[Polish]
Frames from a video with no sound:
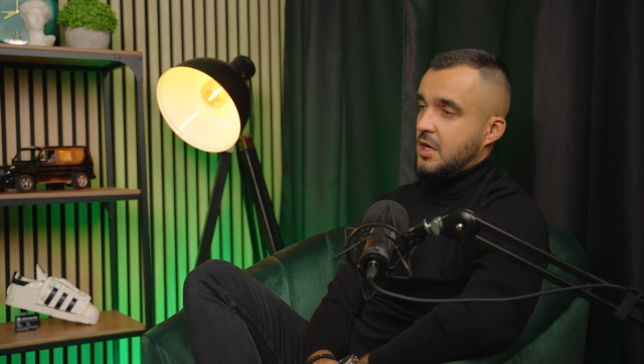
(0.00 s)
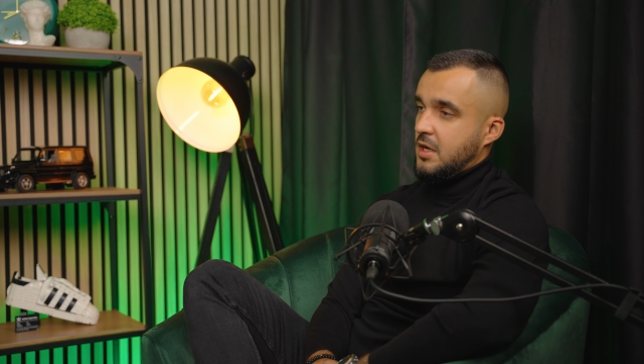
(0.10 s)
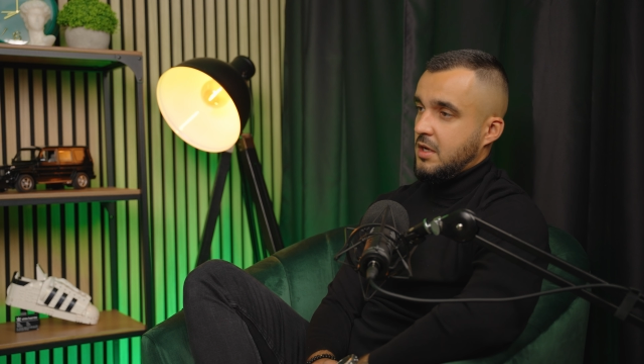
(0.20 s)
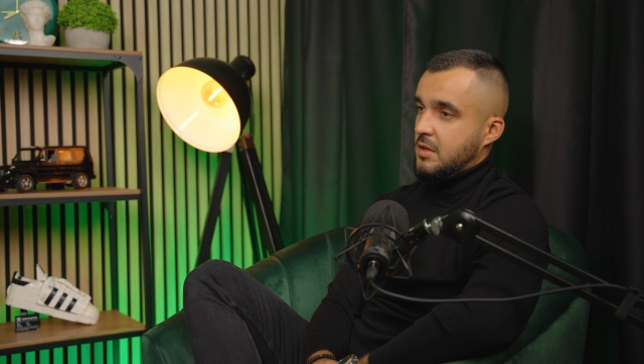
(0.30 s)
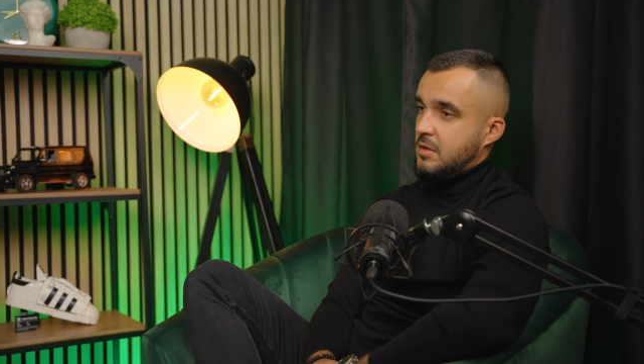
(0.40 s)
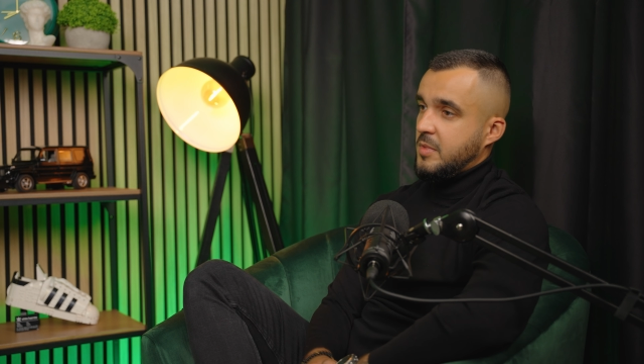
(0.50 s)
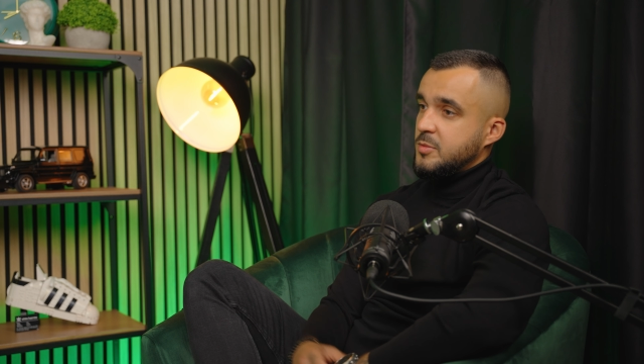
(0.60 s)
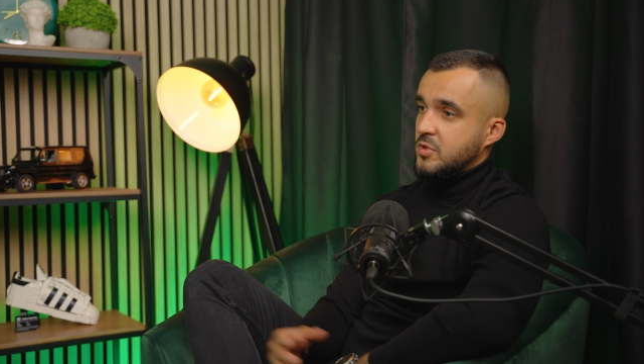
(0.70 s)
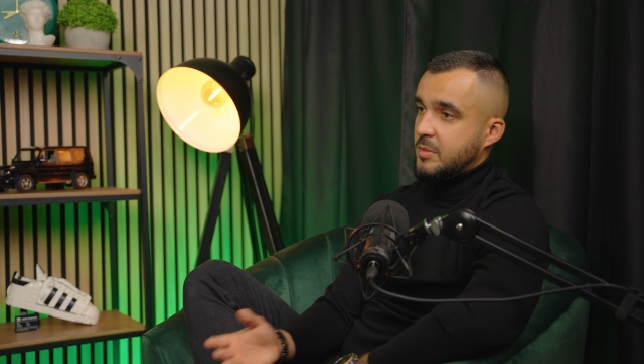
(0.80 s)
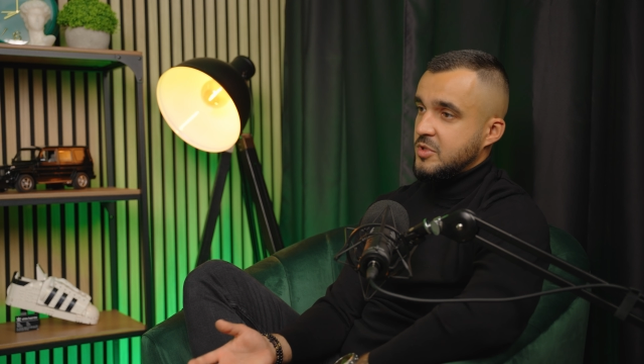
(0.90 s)
E,
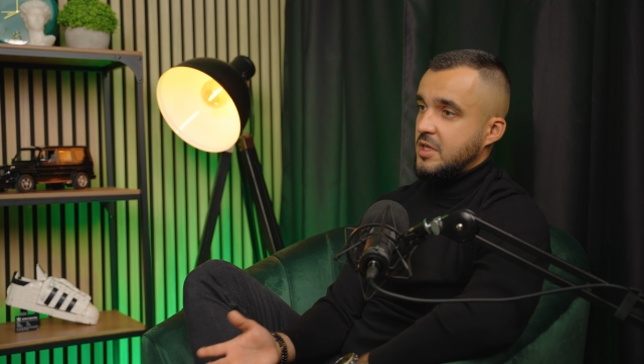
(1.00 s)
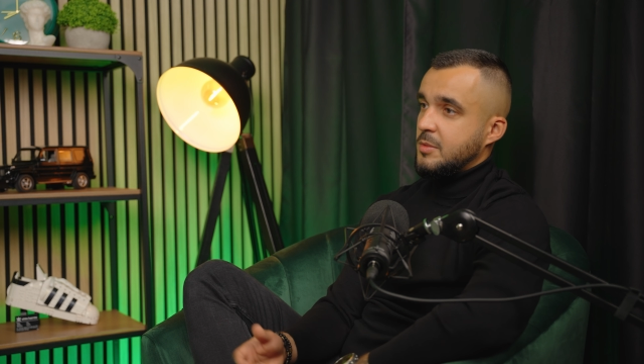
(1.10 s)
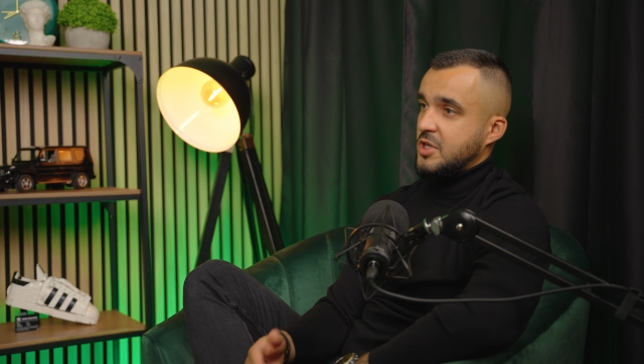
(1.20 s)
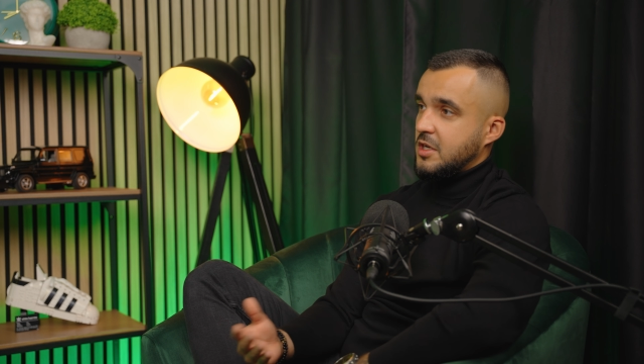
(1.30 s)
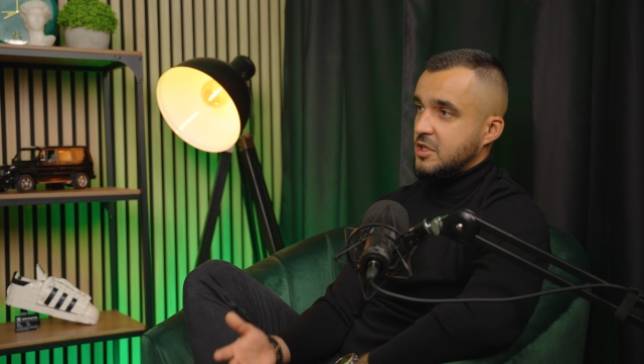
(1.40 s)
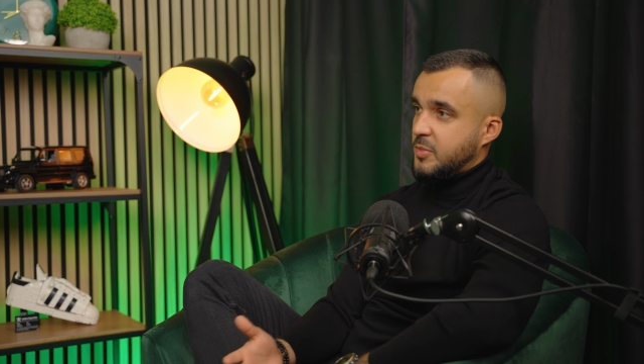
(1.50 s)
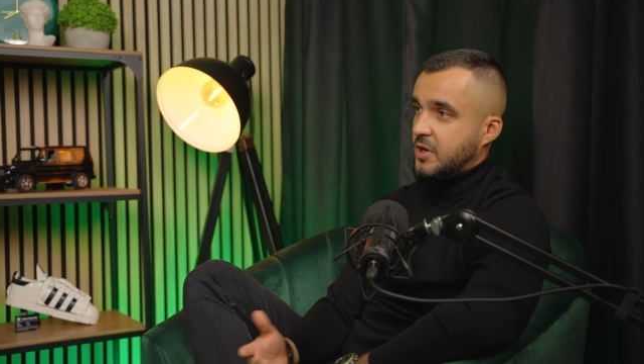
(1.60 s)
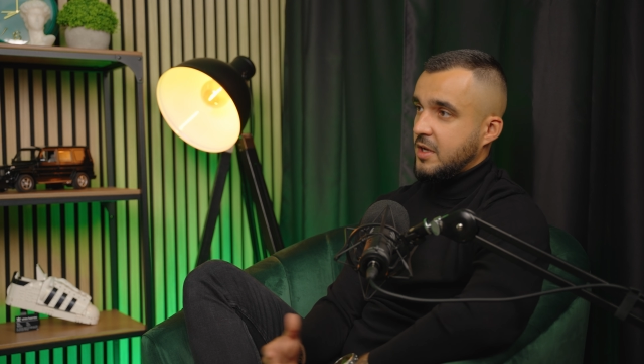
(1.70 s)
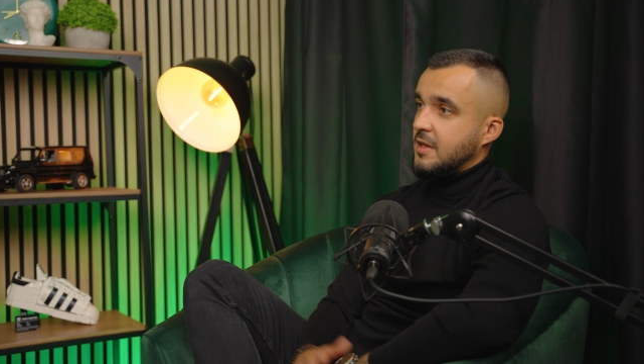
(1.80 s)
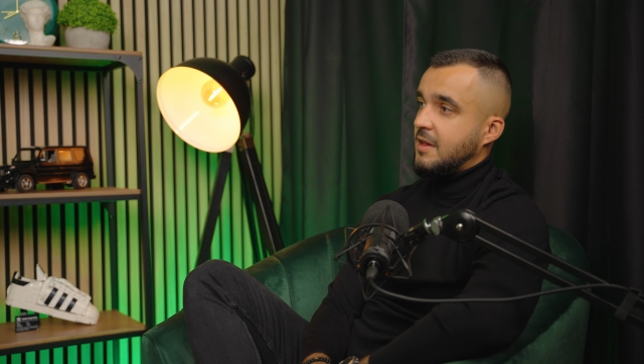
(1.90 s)
mam tu na myśli na przykład jakieś projekty